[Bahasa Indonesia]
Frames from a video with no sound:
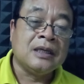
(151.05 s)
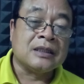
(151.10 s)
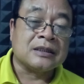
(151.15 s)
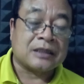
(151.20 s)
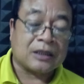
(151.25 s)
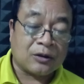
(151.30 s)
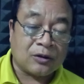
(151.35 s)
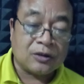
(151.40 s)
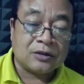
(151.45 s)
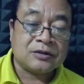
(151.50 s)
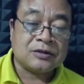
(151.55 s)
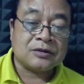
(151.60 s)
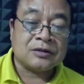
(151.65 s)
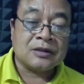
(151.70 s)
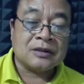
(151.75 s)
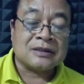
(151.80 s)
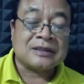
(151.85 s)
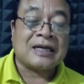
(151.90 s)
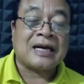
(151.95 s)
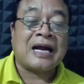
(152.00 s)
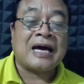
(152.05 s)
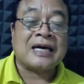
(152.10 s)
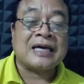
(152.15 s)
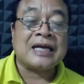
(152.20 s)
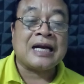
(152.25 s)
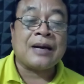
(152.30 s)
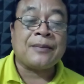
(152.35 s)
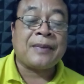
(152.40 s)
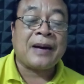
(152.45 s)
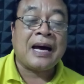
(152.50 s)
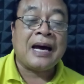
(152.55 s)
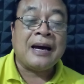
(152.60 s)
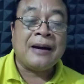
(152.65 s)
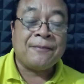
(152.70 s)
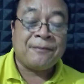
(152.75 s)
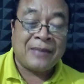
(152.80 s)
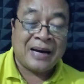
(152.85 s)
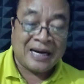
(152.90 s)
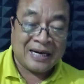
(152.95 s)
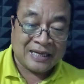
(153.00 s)
Terus terakhir apa?
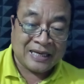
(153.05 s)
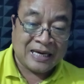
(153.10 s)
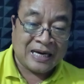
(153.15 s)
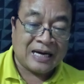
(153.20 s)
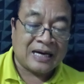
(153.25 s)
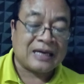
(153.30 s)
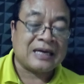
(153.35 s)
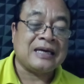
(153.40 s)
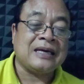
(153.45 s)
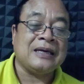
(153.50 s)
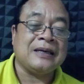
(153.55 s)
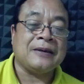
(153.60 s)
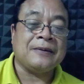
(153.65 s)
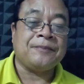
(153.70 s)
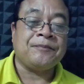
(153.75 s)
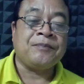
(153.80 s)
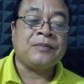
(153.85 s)
Maleaki.